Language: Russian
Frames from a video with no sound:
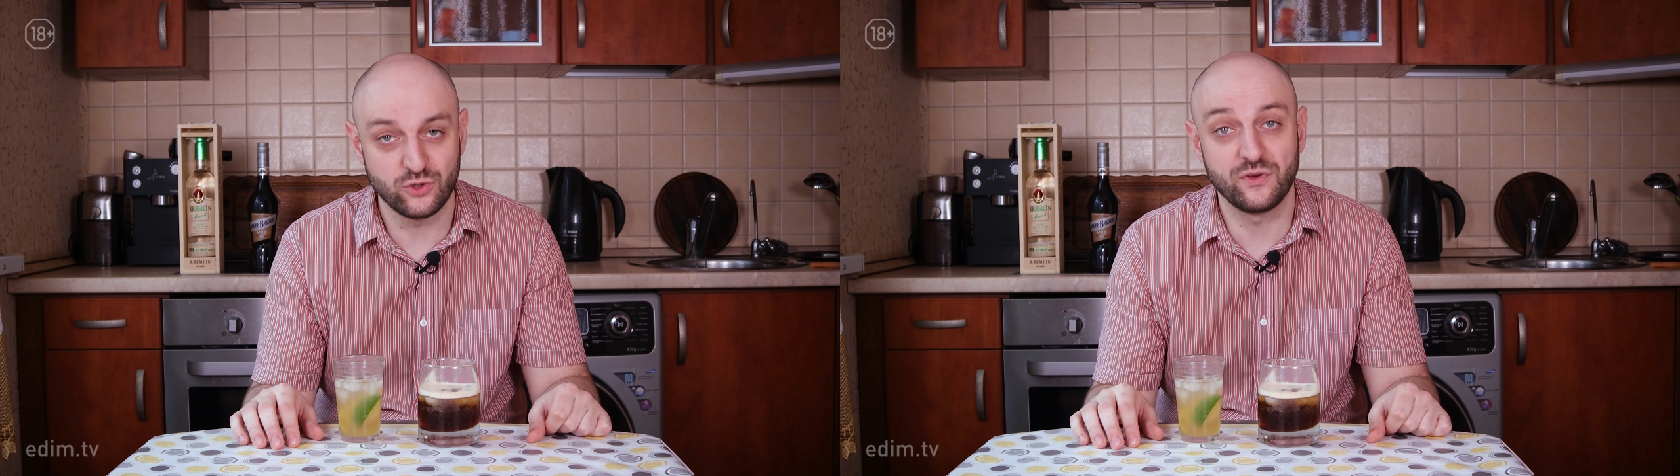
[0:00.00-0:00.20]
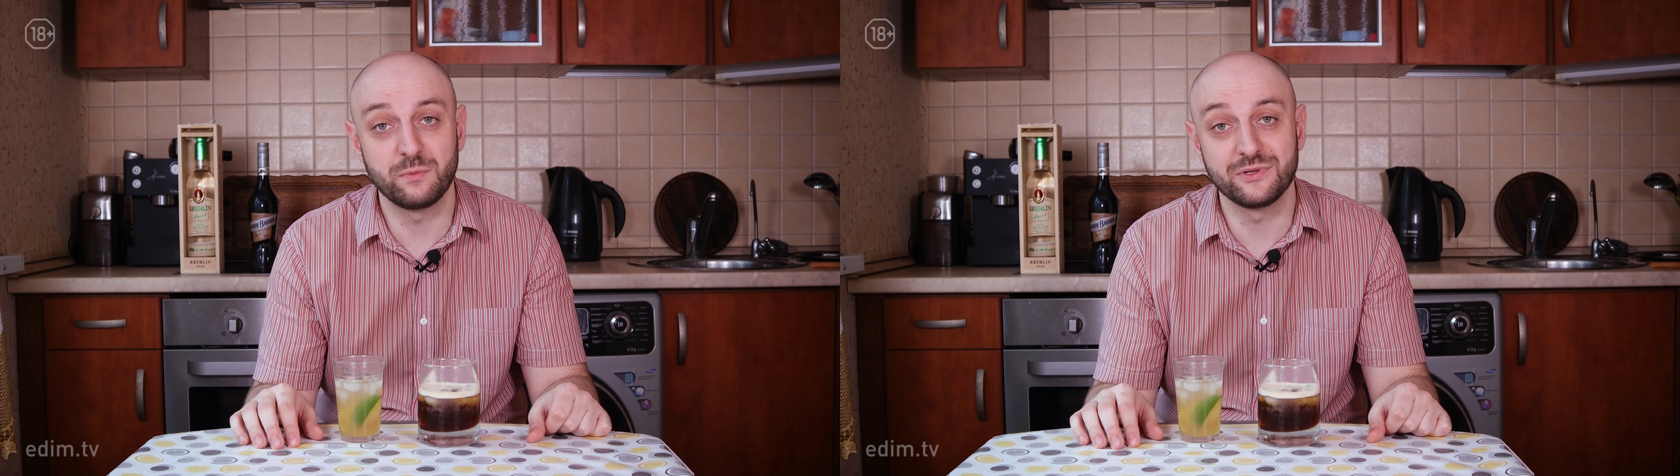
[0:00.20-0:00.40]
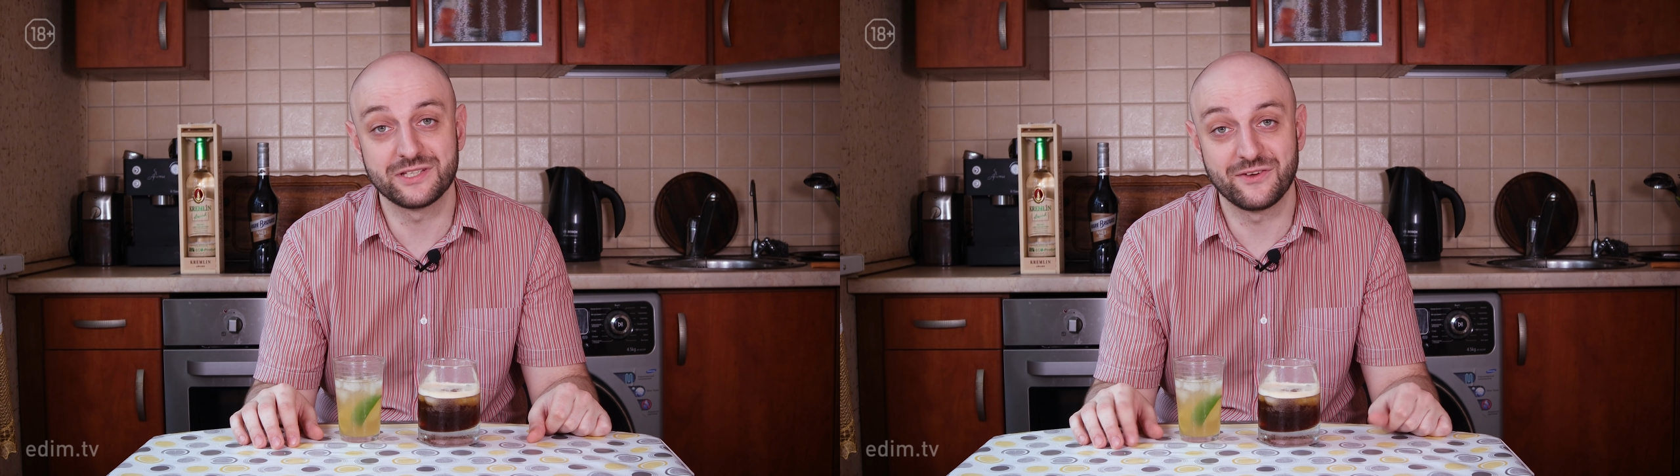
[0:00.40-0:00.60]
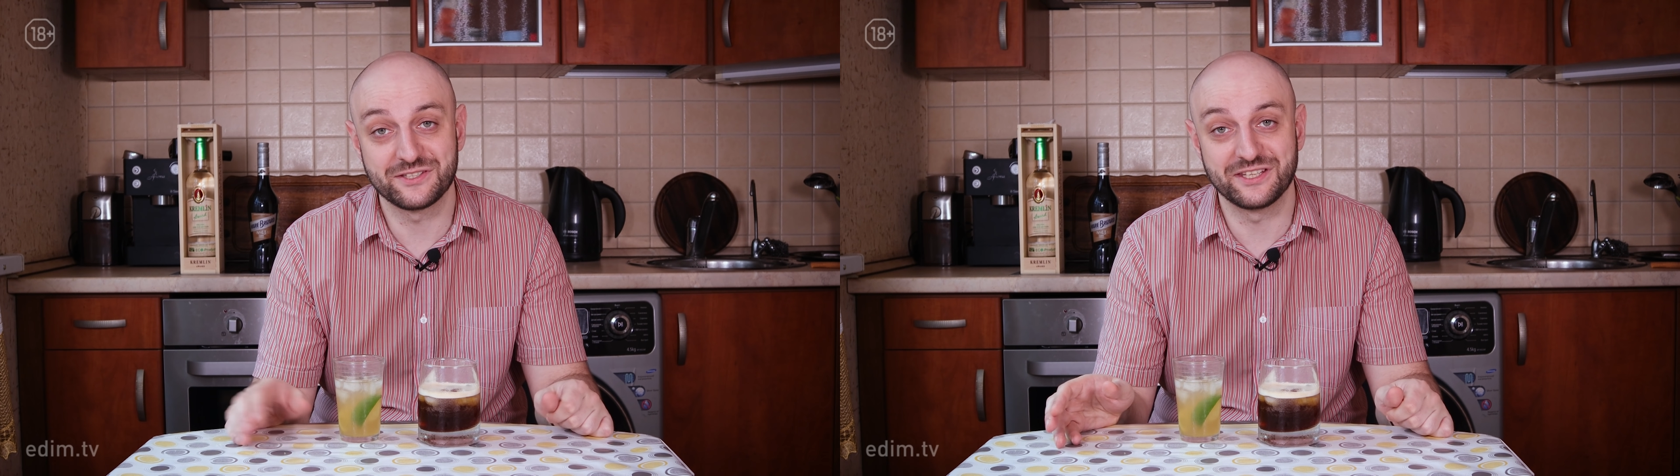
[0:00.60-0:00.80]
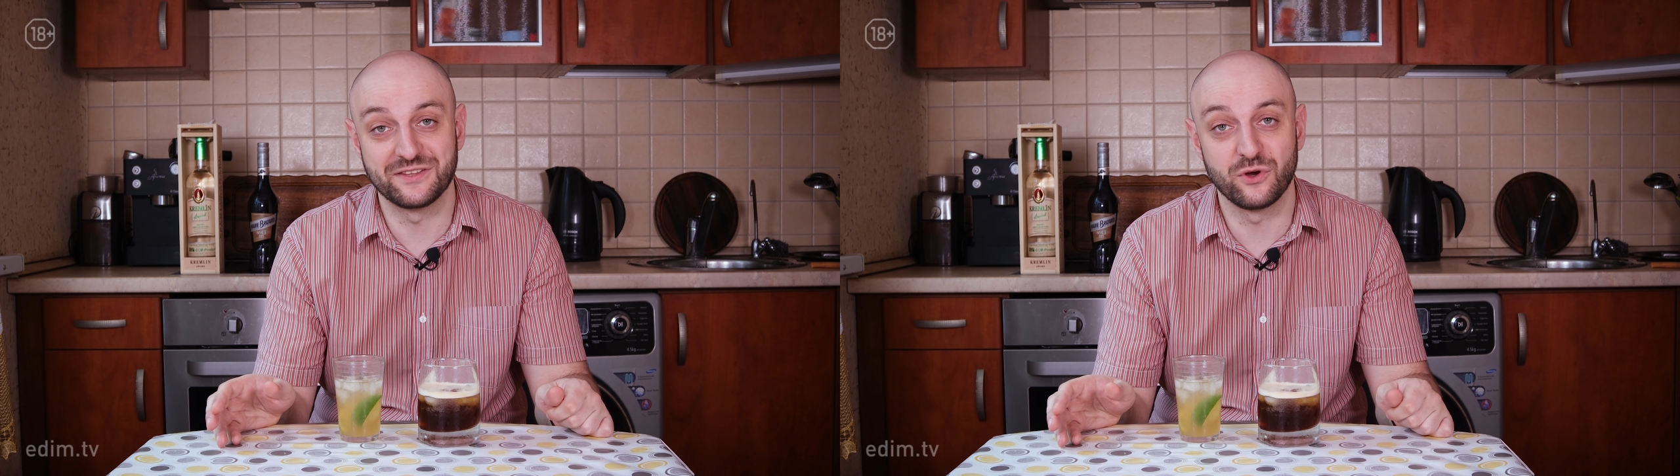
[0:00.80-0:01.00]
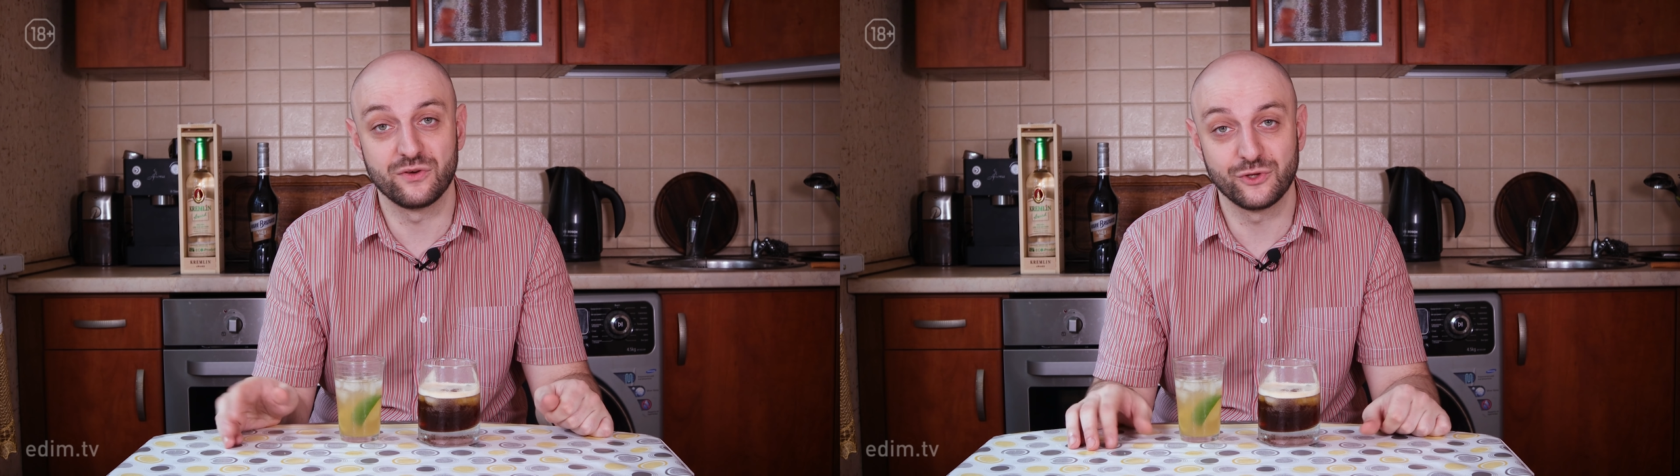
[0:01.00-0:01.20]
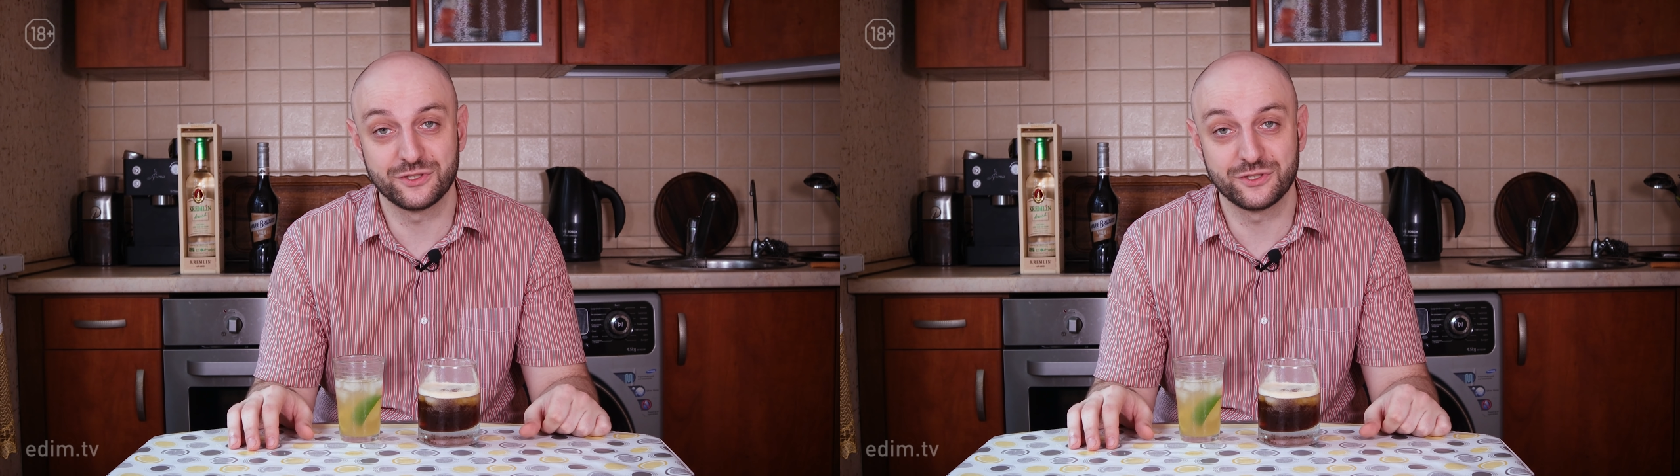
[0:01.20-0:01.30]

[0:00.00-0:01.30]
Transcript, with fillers: Еще фильм был советский «Двое в